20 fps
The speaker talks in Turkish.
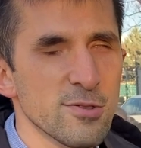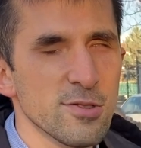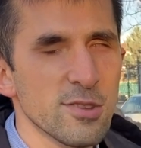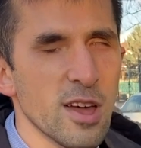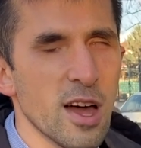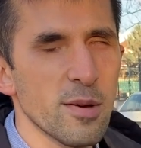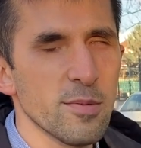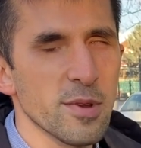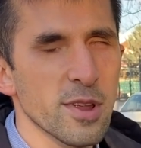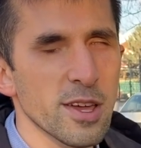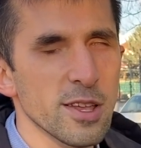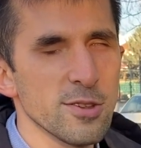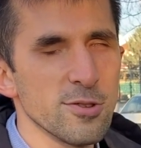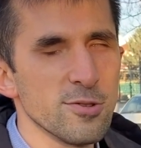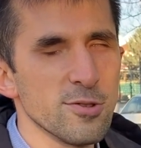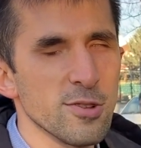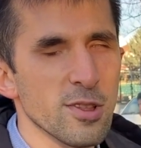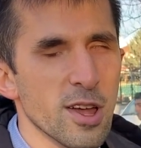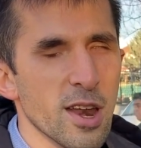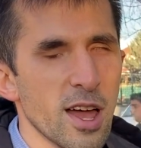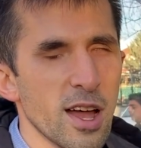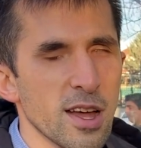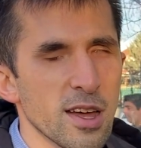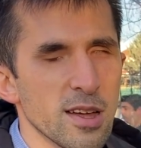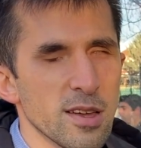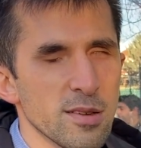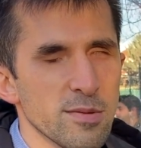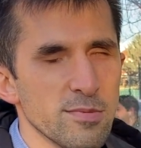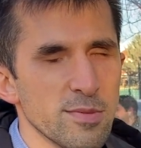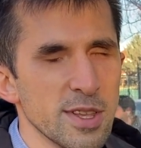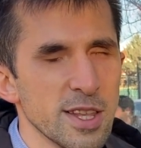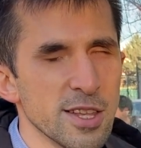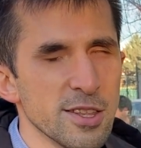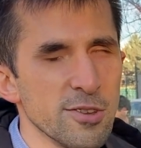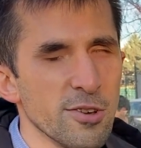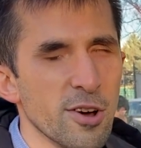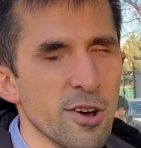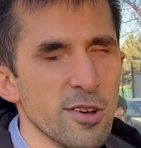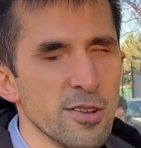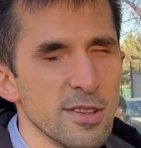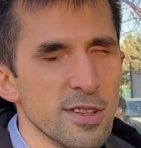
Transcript: Dünya Braille Günü olarak biliniyor.